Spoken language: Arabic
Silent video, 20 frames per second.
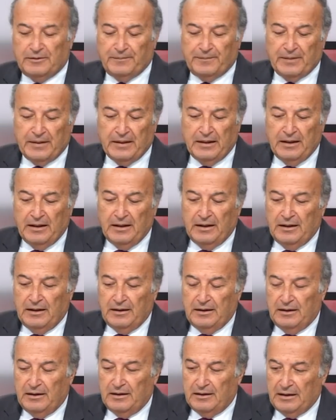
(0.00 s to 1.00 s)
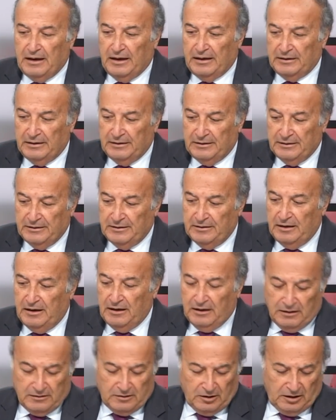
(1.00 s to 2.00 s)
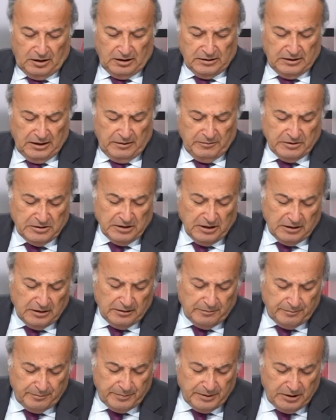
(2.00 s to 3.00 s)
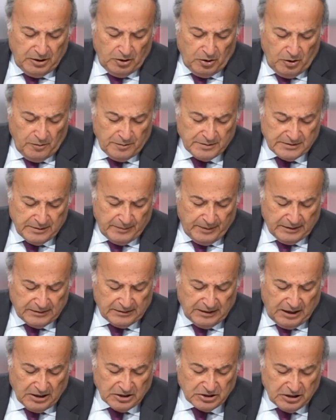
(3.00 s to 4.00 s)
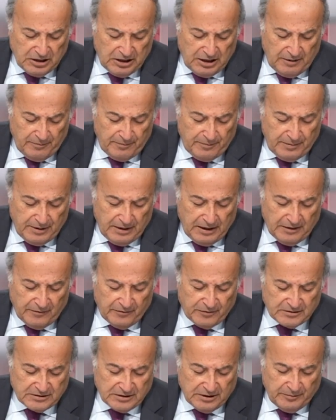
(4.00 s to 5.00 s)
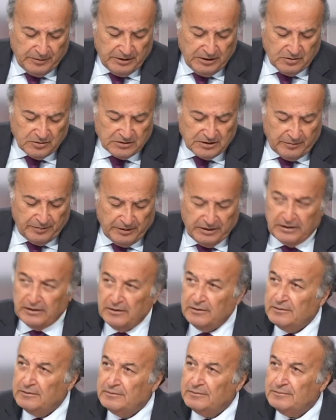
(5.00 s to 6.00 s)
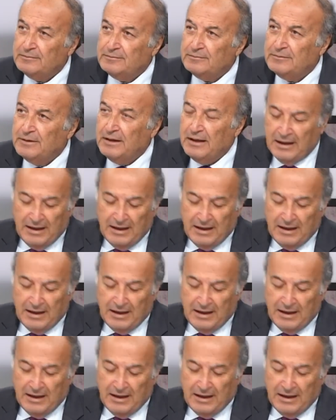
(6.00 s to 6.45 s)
أكيد تفضل يعني أنا طلع قدامي شغلة بيوم 17 آب 1970 غدنا